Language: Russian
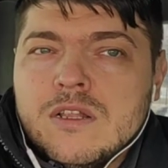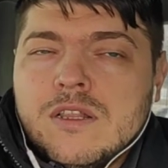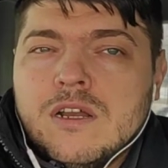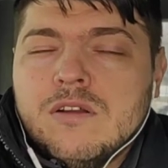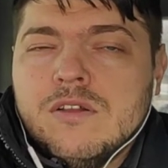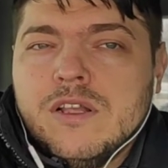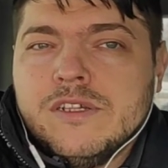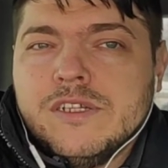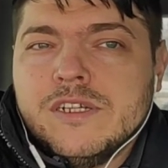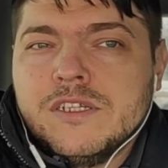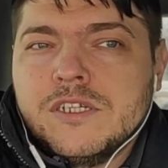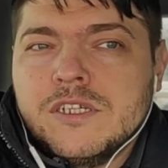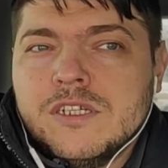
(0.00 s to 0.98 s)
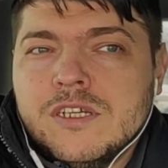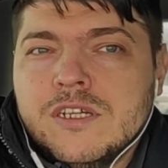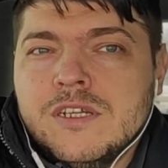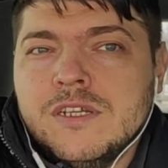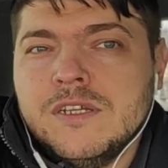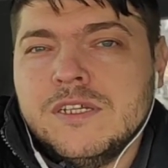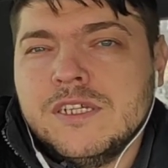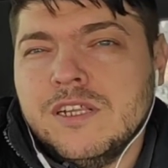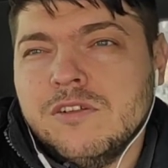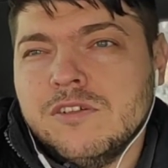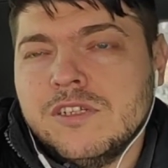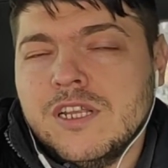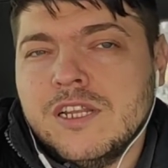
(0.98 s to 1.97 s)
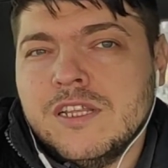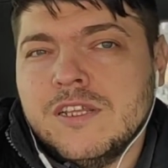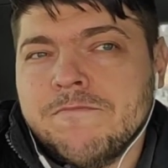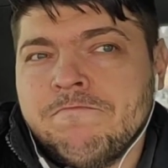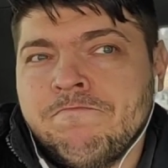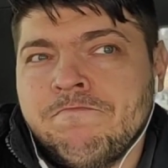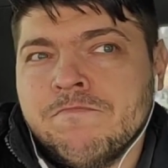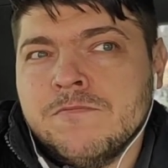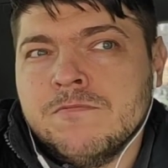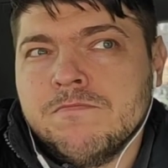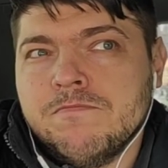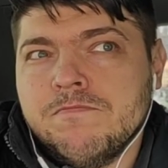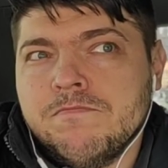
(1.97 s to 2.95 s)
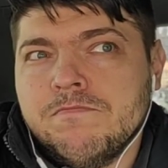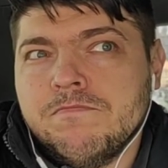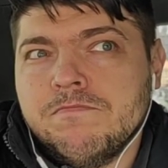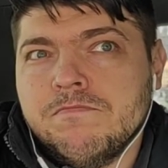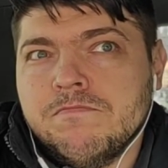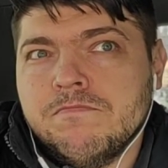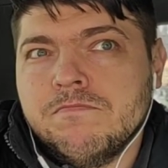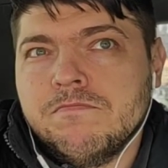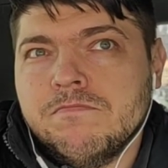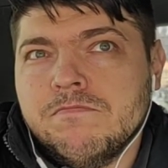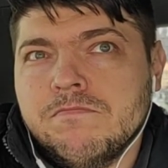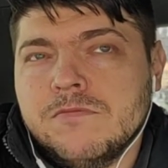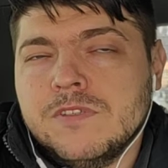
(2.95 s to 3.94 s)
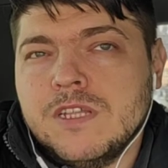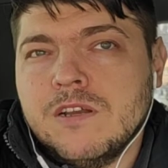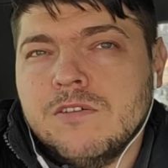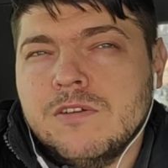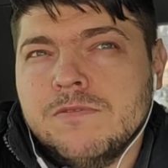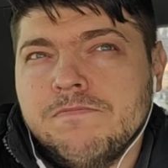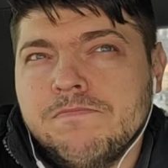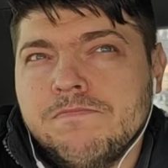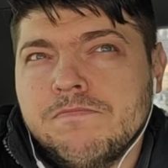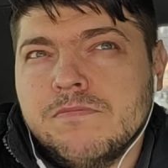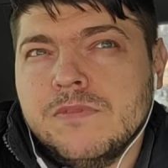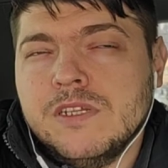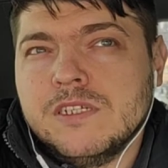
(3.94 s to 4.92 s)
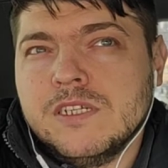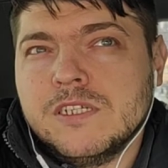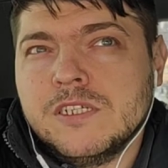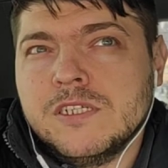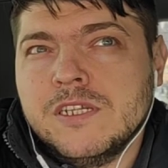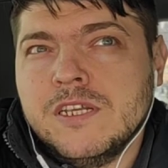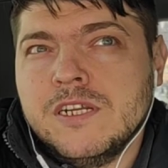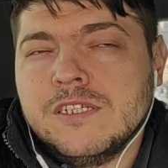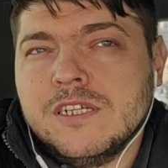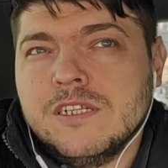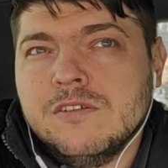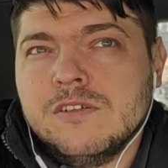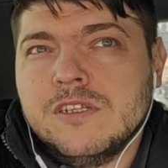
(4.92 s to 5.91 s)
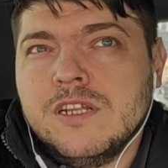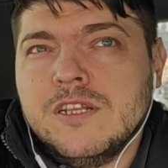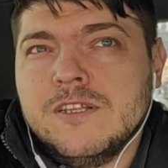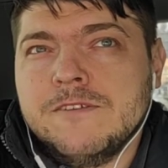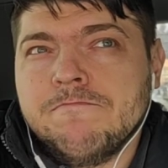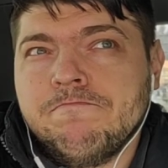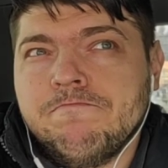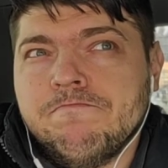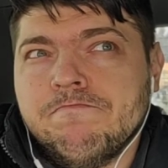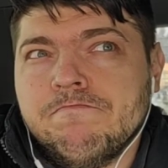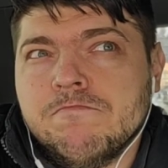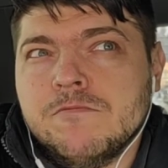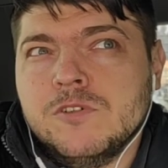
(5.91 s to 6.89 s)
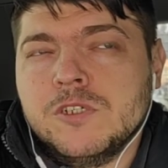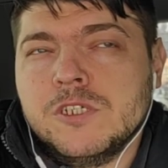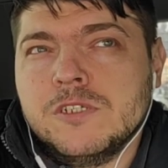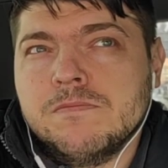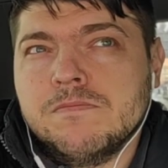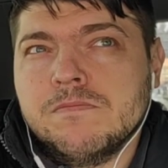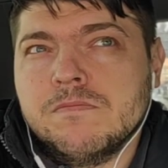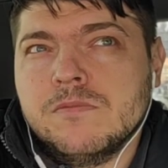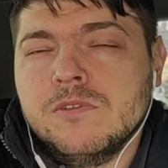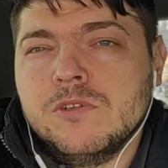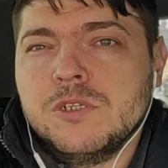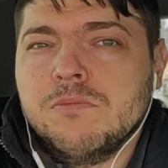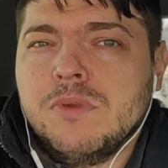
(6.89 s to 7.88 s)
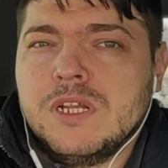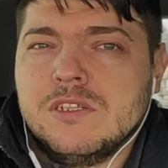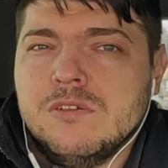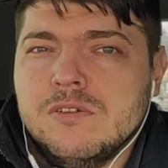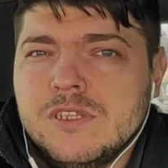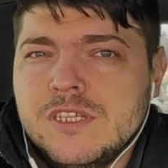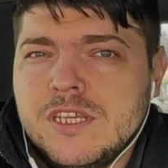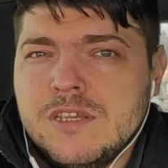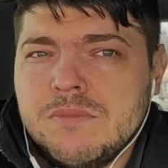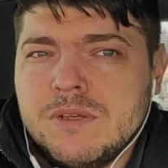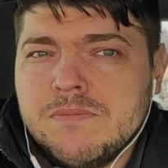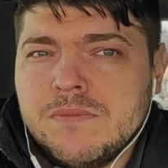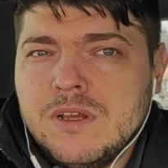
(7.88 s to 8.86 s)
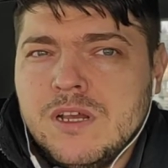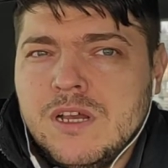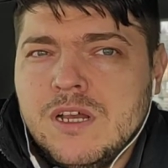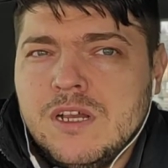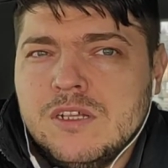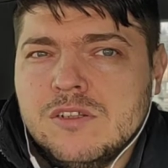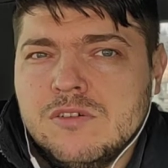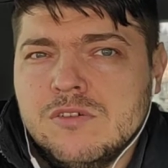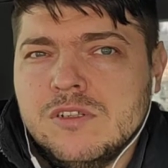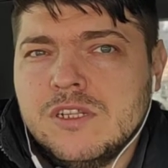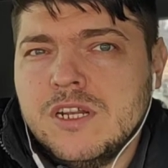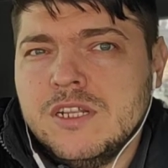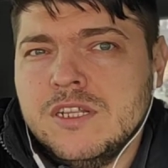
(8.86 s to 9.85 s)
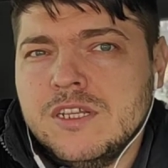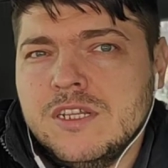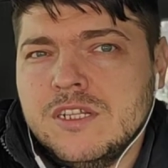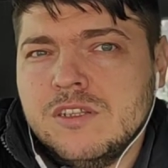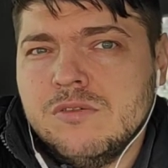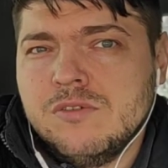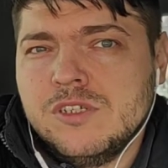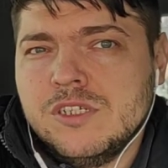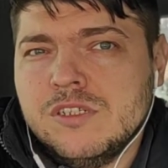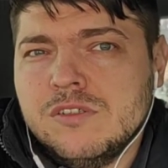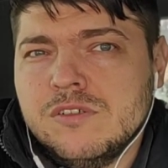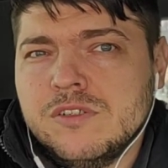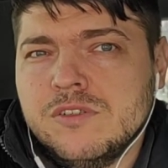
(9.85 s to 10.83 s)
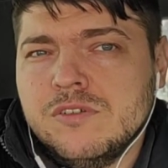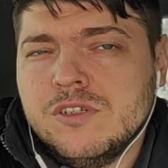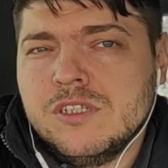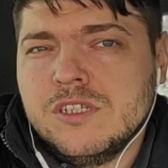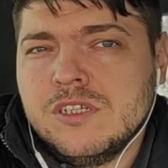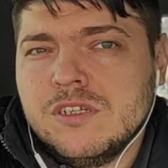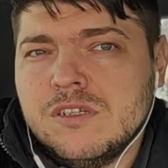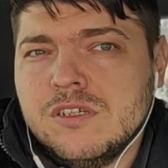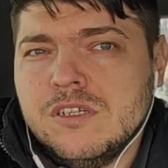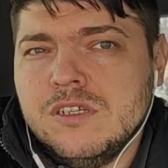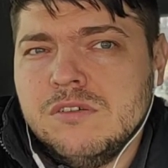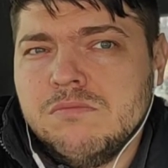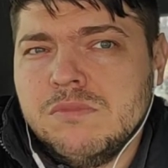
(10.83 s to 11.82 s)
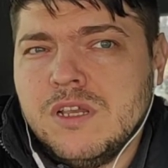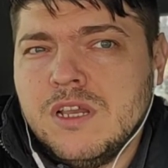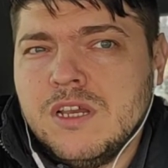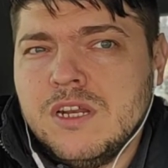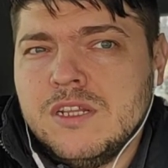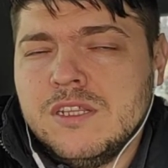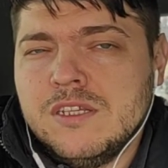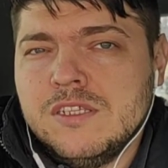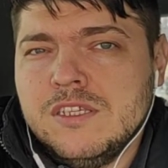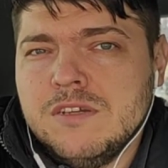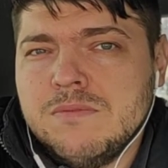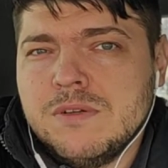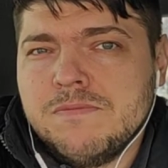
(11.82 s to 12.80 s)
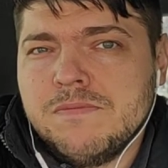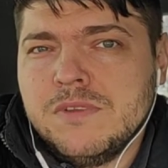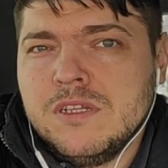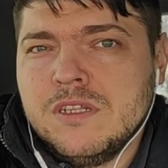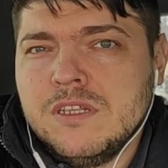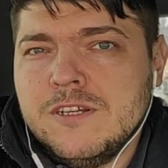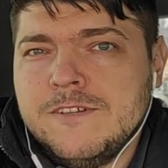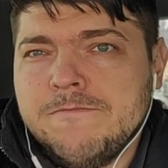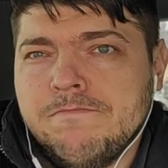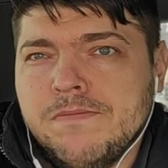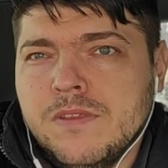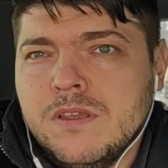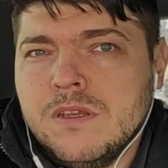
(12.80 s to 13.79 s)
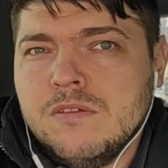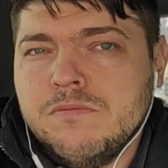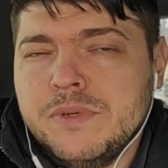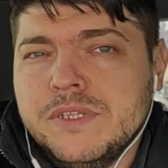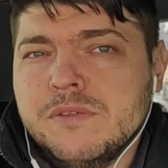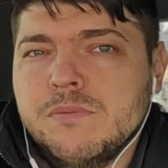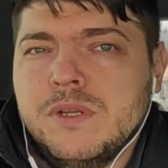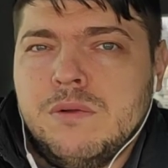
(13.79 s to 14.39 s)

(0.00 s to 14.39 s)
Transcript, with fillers: такой достаточно, с одной стороны, ну, с такой достаточно, наверное, с одной стороны, очень ну, очень простой теме, а с другой стороны, это очень сложная и многогранная тема. Это, а, в принципе,